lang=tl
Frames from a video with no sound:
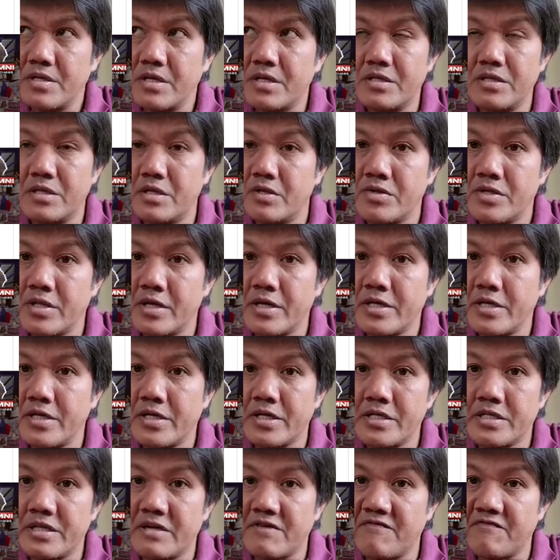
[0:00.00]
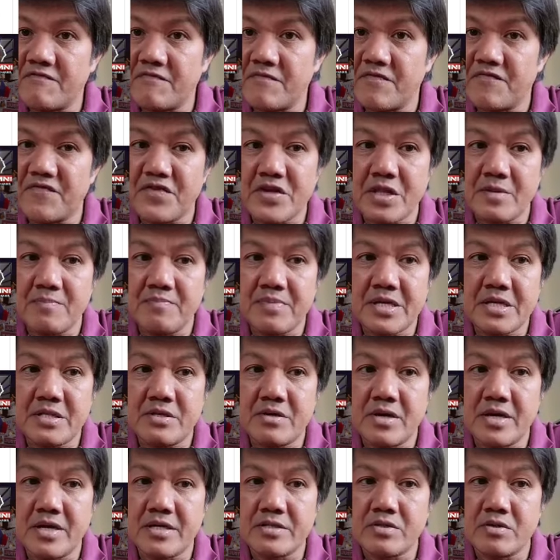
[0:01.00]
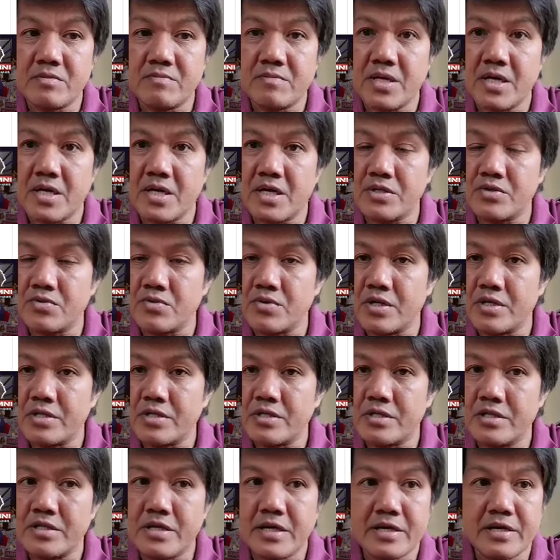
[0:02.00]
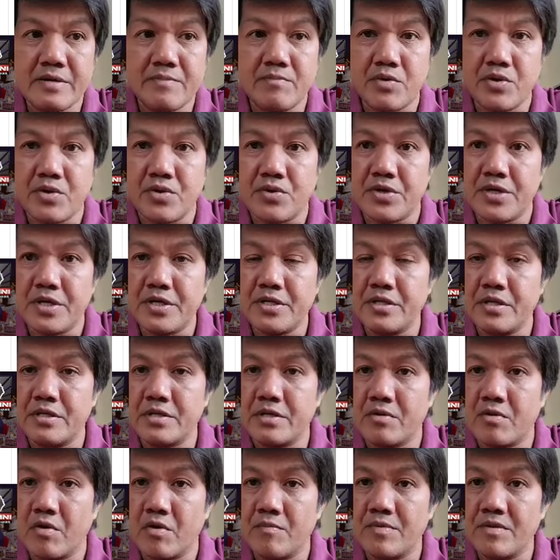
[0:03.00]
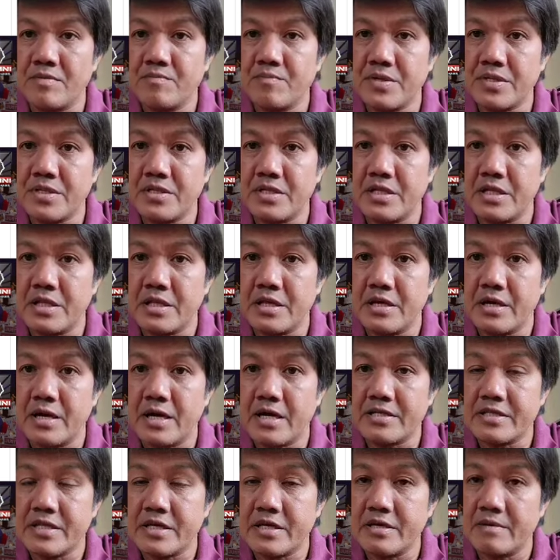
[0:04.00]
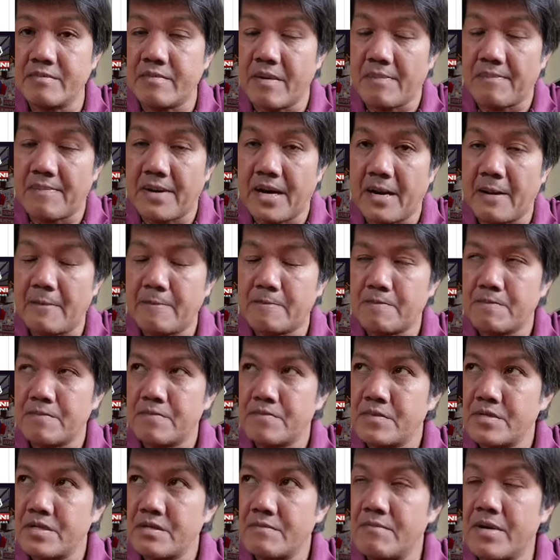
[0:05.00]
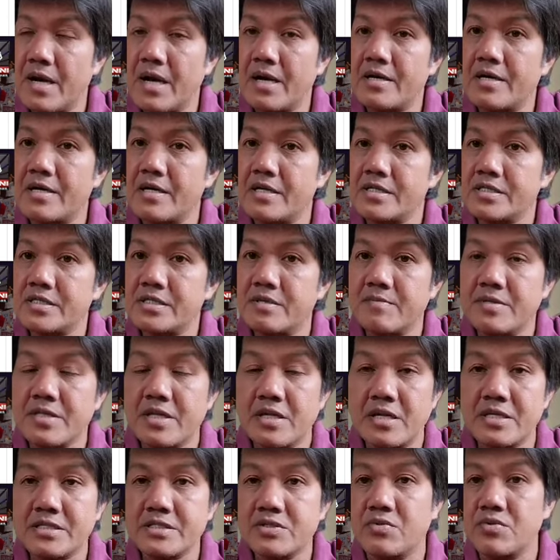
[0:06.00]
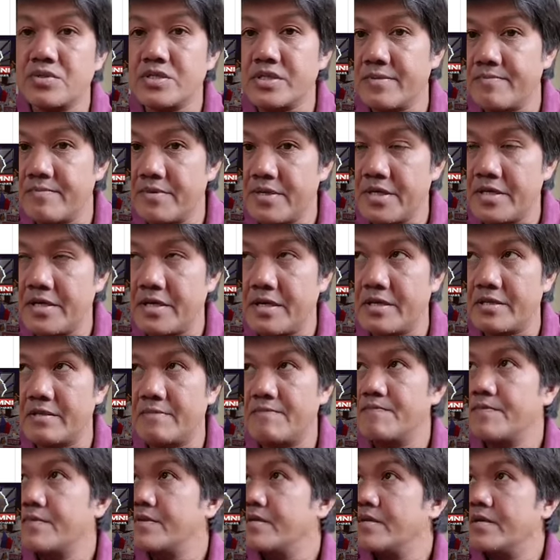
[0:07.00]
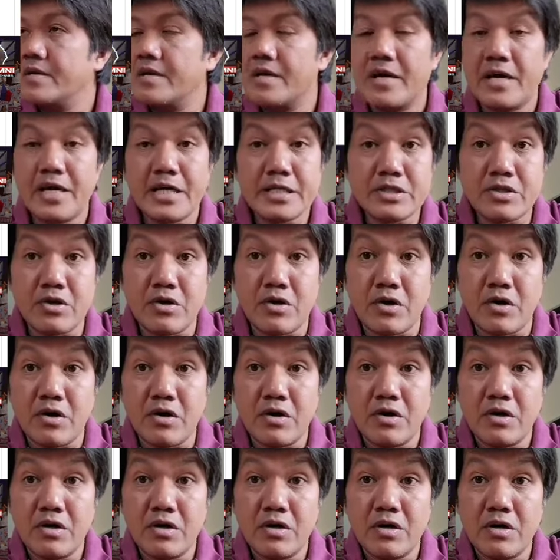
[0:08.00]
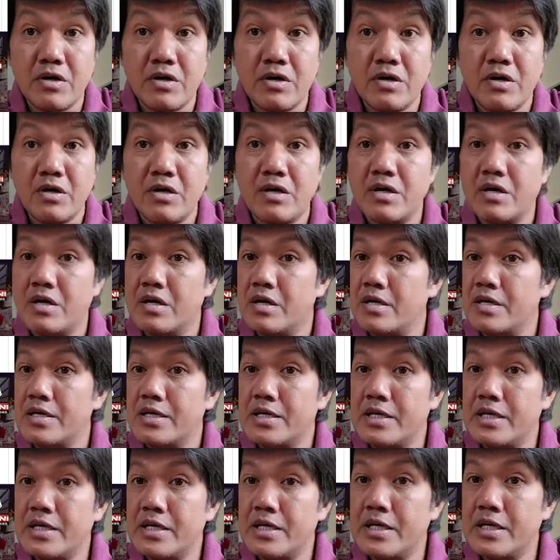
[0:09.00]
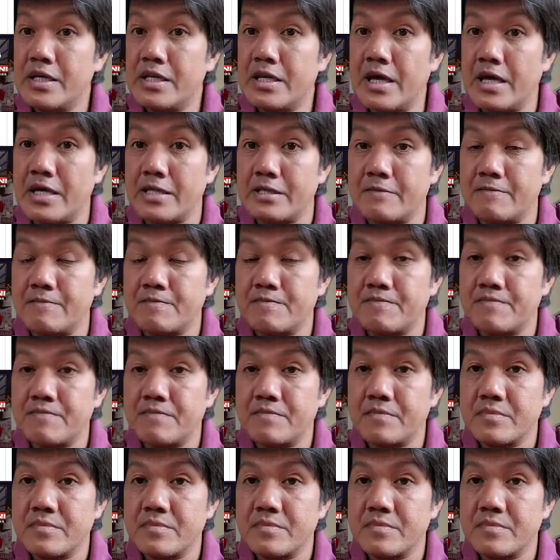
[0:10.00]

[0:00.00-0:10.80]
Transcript: Hindi ko nakikita ang Filipino, etong mga katulad ni Nakibuloy, ni Robin Padilla at ng iba pa. Bakit? Sa madalas kong sabihin, eto, iilan.